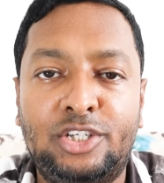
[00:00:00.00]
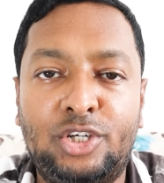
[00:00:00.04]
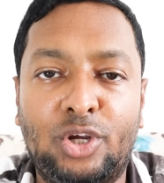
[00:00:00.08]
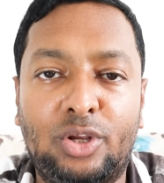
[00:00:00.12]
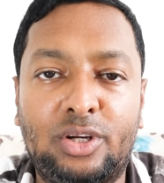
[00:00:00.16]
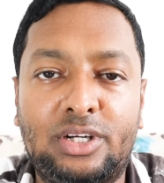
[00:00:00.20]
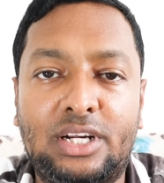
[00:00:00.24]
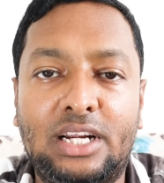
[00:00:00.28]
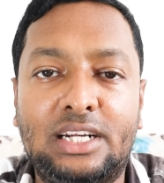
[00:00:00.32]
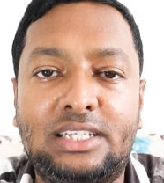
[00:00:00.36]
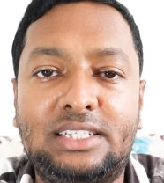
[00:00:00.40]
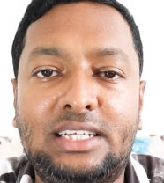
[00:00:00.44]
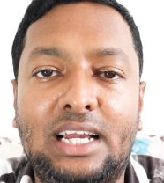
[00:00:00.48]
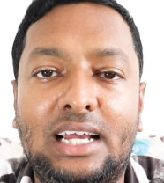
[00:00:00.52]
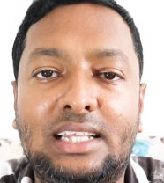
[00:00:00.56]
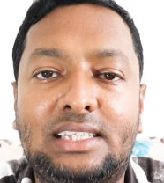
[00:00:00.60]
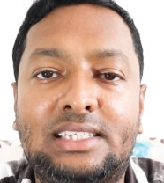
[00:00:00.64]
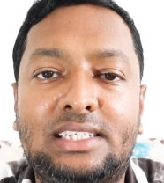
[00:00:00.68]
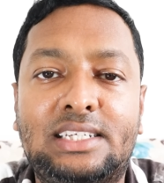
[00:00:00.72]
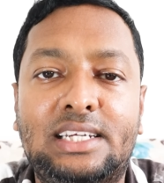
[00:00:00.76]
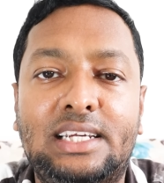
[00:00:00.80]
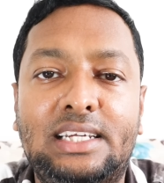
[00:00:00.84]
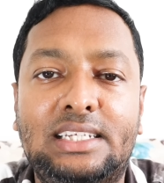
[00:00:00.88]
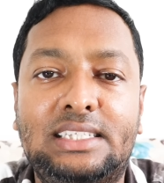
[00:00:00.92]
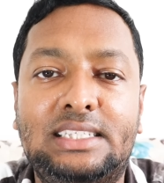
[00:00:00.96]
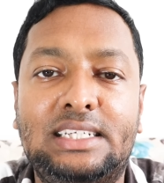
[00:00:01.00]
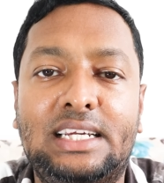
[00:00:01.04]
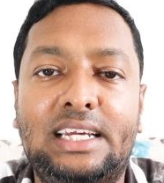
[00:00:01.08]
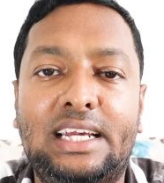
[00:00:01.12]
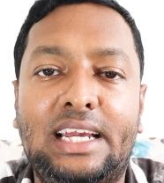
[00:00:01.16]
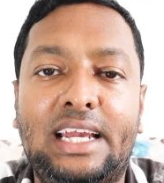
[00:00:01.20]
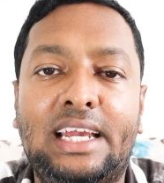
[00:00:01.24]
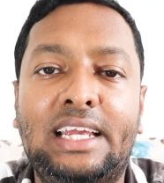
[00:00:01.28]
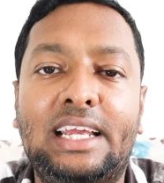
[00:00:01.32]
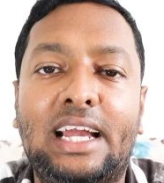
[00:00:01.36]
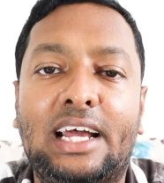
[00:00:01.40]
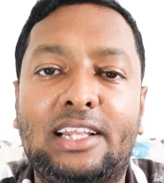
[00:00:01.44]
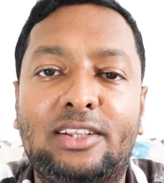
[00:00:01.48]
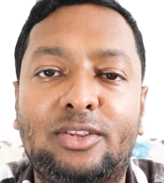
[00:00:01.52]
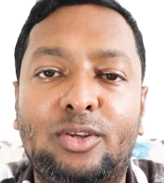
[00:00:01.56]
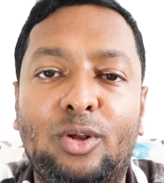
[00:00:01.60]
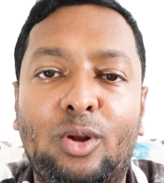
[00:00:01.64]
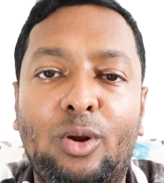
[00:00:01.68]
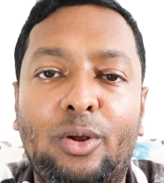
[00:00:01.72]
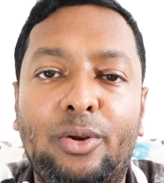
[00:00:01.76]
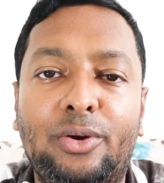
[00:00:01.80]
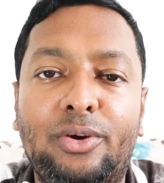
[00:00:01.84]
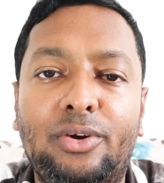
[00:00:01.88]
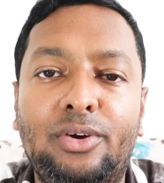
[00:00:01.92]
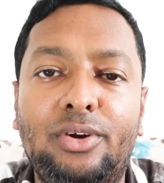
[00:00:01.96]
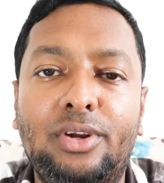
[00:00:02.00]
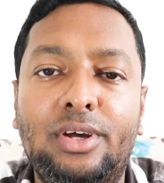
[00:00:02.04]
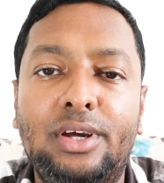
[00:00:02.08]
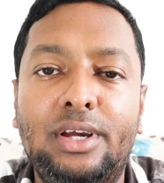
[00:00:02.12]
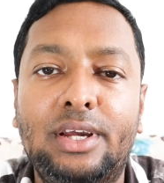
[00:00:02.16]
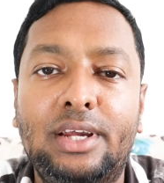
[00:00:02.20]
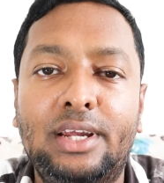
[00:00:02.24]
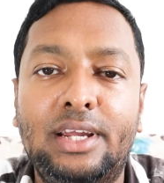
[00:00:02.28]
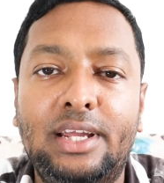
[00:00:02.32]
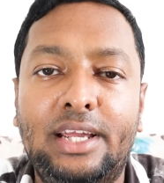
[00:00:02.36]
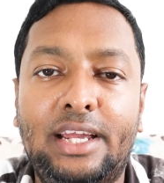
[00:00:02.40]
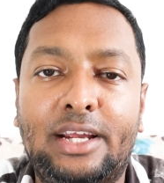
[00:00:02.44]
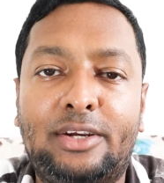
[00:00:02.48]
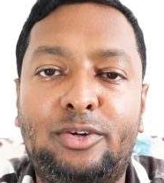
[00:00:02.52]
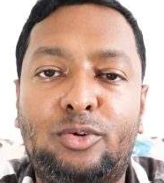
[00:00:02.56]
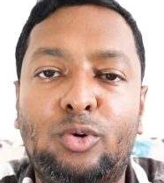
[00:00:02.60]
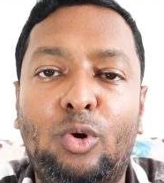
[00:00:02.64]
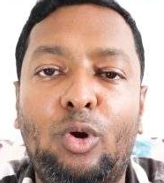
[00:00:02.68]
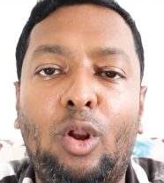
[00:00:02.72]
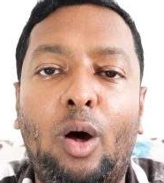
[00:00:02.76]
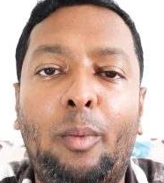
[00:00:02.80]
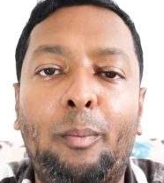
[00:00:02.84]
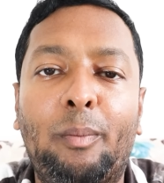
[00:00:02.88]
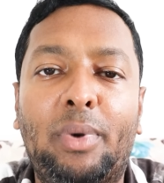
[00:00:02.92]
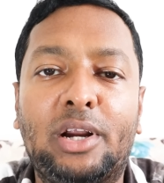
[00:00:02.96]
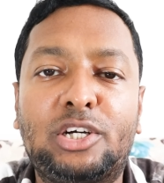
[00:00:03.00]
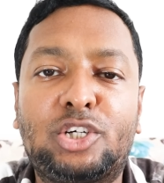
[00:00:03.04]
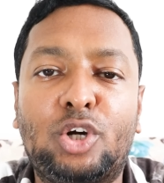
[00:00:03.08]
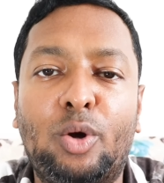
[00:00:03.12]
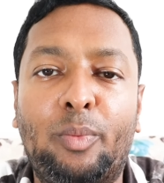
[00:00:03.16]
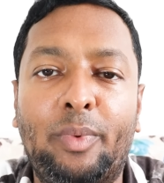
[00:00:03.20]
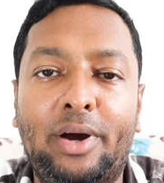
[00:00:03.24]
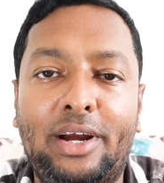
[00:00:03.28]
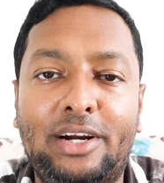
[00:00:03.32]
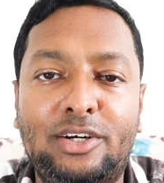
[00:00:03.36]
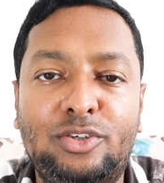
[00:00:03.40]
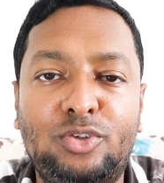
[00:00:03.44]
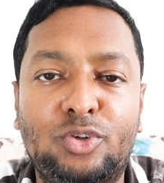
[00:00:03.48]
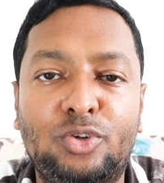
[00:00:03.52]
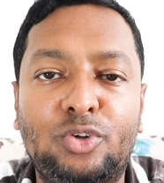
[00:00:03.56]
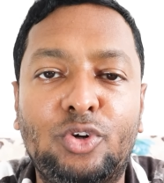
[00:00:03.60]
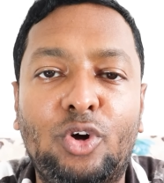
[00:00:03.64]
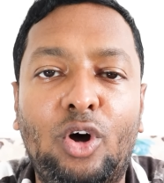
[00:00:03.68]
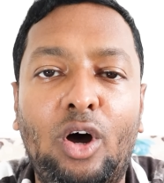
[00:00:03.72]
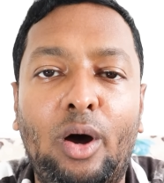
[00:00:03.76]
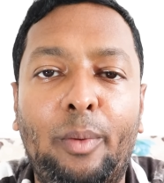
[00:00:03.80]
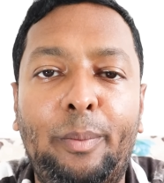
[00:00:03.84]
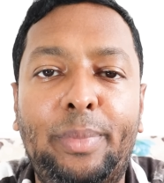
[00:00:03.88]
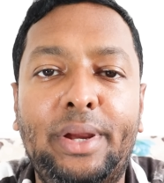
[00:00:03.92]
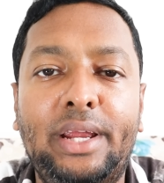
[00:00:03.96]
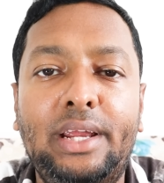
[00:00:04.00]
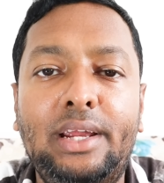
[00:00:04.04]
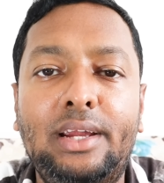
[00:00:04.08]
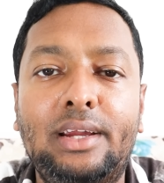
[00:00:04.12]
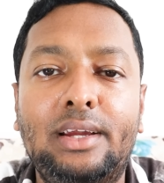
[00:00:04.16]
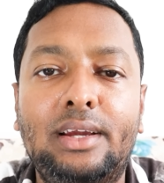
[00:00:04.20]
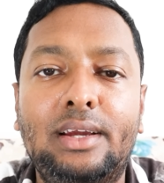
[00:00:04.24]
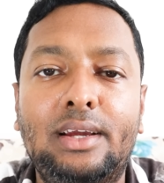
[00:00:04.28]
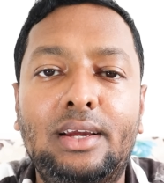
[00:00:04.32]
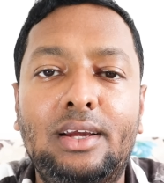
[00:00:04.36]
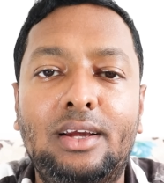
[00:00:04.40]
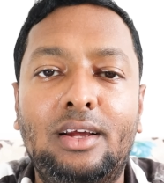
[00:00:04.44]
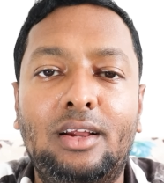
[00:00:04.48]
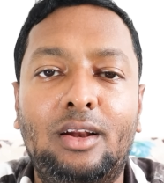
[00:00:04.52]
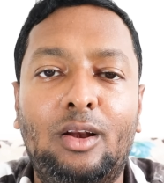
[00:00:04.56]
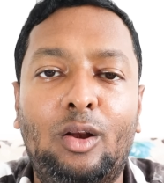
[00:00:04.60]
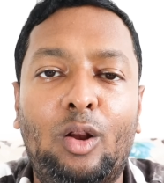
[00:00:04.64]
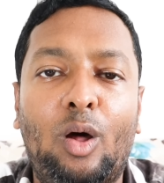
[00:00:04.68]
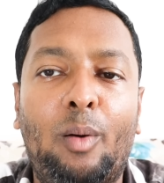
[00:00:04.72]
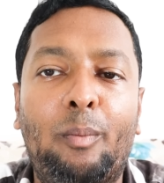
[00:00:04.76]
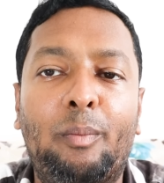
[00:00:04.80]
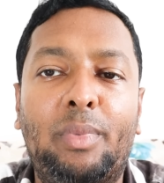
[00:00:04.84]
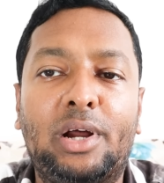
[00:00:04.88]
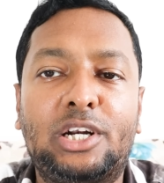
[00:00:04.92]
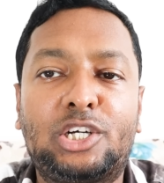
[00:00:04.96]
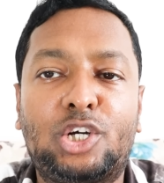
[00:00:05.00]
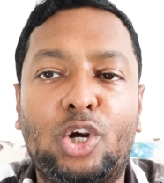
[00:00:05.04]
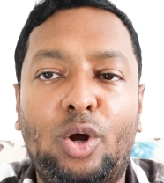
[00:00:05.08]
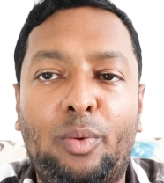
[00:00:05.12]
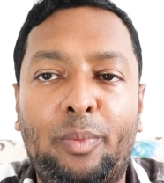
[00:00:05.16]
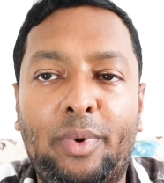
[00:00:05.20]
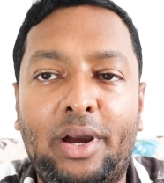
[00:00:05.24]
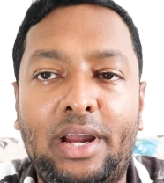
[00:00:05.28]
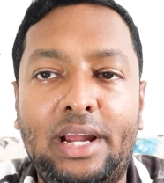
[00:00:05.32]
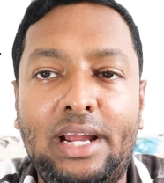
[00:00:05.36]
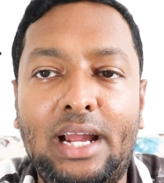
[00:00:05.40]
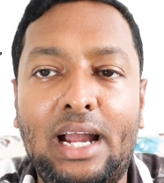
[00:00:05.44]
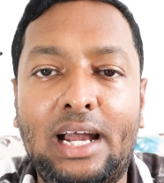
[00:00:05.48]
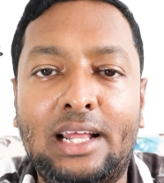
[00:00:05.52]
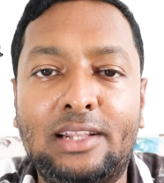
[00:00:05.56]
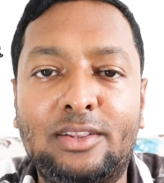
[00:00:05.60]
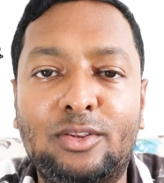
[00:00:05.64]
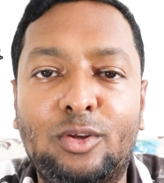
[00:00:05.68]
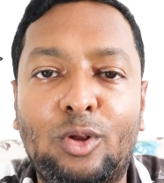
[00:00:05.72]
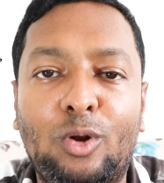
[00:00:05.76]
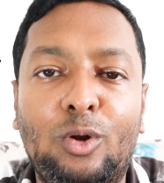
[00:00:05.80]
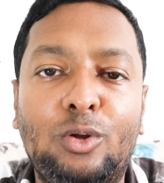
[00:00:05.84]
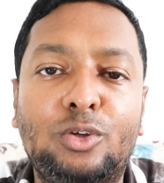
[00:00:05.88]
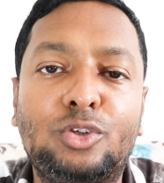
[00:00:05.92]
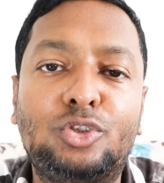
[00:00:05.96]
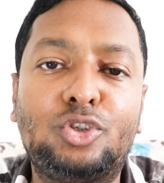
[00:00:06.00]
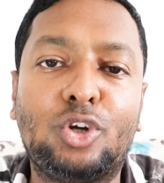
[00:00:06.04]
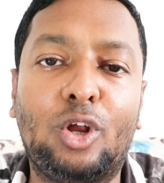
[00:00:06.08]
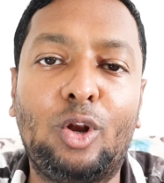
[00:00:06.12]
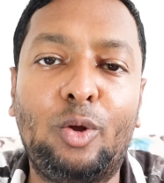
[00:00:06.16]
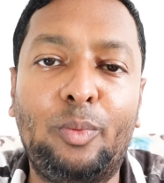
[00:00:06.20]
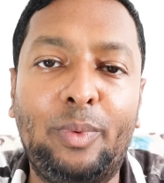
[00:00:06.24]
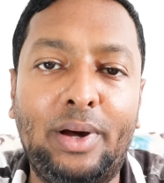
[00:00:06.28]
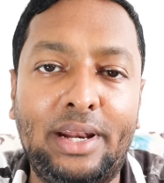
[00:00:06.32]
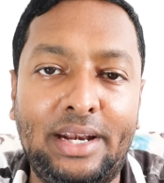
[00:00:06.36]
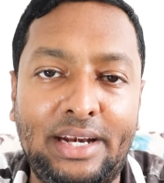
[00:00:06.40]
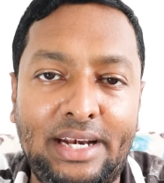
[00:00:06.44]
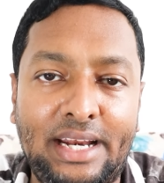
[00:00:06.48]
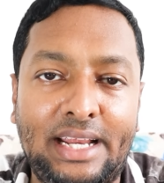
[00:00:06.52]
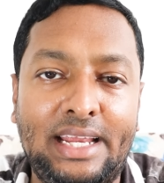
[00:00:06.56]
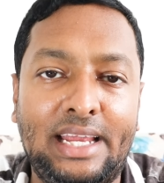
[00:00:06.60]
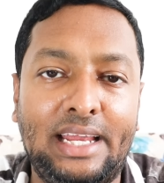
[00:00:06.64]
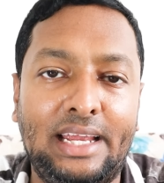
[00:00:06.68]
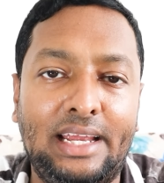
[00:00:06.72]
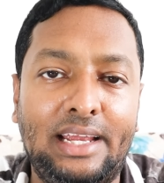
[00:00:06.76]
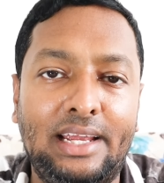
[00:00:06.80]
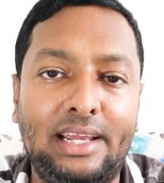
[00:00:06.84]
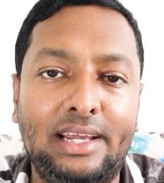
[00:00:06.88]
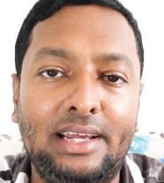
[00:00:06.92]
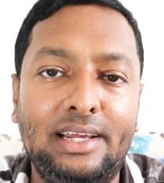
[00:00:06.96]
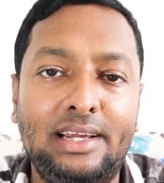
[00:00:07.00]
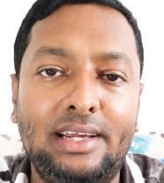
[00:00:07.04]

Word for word: সরকার চাচ্ছে যে এই আন্দোলন একটু লম্বা সময়ের জন্য হবে লম্বা সময়ে আন্দোলন চলমান রেখে